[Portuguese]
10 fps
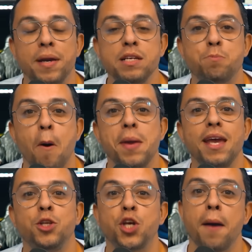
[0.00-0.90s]

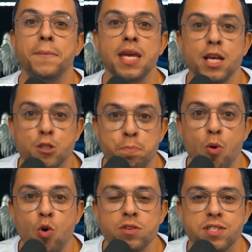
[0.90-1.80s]
principalmente a minha
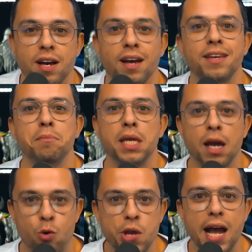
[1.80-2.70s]
esposa e
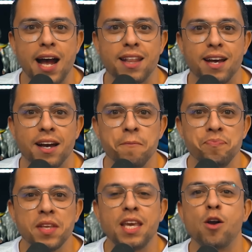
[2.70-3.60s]
minha cunhada,
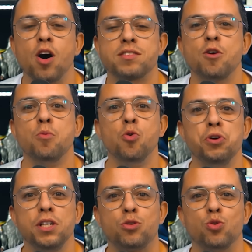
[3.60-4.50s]
que gostam
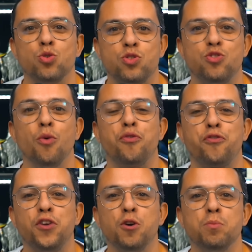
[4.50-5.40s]
muito do
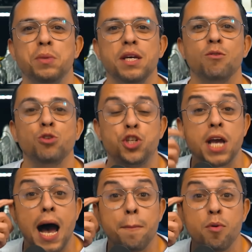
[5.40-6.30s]
filme O
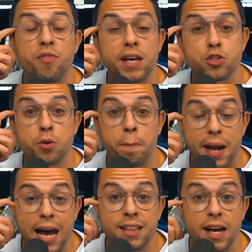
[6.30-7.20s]
Diabo Veste
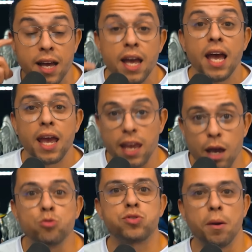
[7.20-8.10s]
Prada.
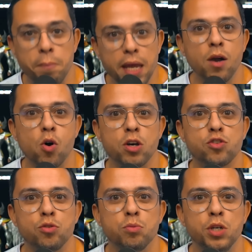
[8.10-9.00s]
Eu também
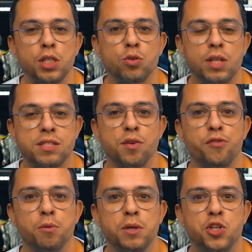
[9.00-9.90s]
gosto muito desse
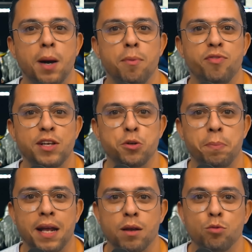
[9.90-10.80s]
filme Diabo Veste
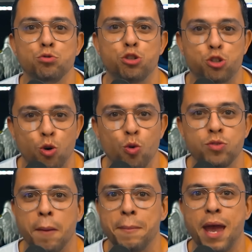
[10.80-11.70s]
Prada, com o show
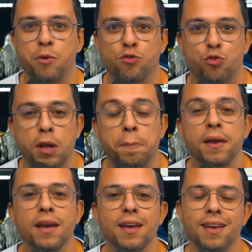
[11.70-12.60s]
da Mary Streep
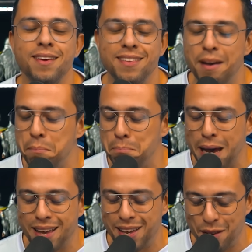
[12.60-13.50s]
e da
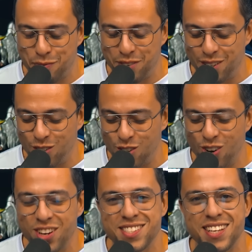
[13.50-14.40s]

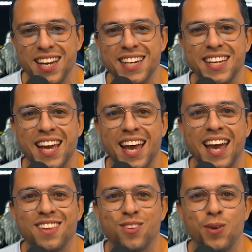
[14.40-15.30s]
maravilhosa Anne
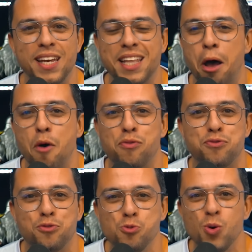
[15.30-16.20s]
Hathaway, que tava
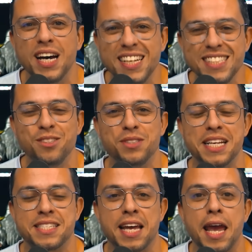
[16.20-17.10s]
voando
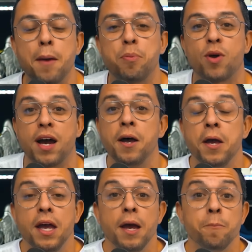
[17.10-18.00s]
nessa época.
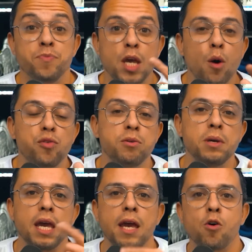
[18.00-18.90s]
E é um
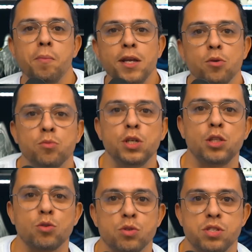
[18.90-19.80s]
filme que recomendo
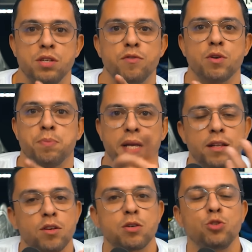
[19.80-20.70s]
muito, se
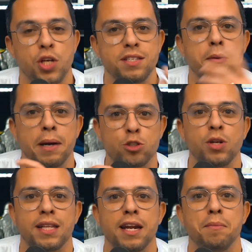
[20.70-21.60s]
porque a nossa audiência é
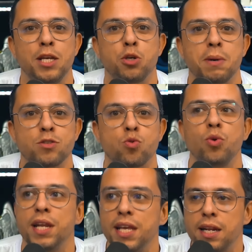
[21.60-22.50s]
majoritariamente
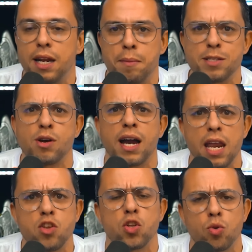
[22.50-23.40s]
masculina, né? Mas eu
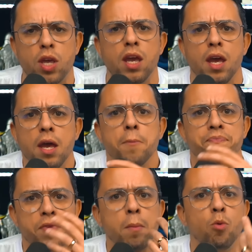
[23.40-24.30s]
acredito que
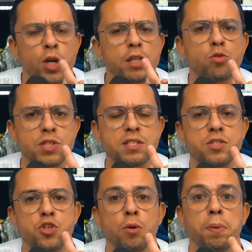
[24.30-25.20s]
muitos
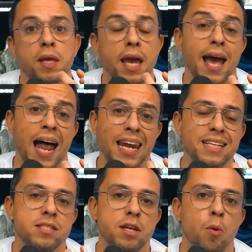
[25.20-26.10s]
assistiram, porque
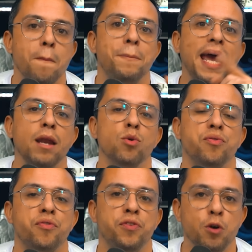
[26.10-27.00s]
além de ser um belo
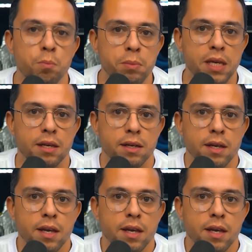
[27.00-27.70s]
filme,